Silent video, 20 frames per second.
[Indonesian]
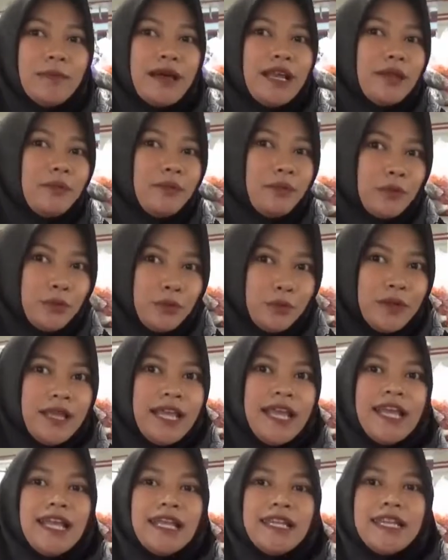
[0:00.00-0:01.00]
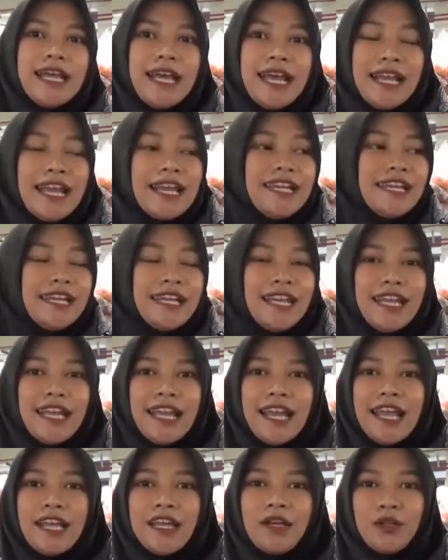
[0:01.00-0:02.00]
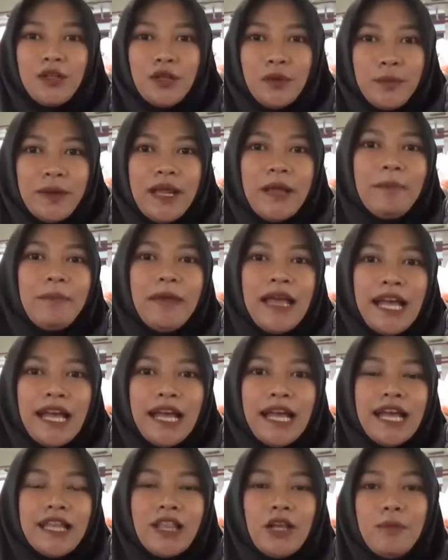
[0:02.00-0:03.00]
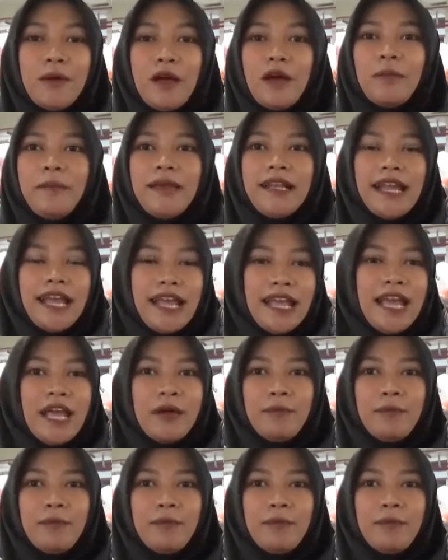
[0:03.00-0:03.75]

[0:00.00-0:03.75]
Hmm. Dan ada kenaikan lagi untuk brambang atau bawang merah.